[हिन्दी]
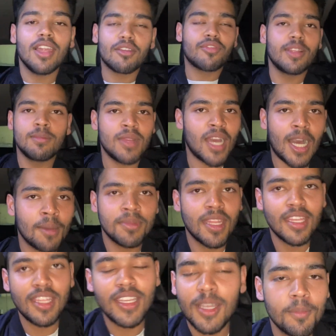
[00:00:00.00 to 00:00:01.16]
अलग फिल्म है आप
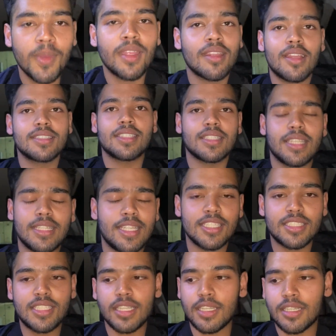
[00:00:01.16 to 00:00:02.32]
नहीं कंपेयर कर सकते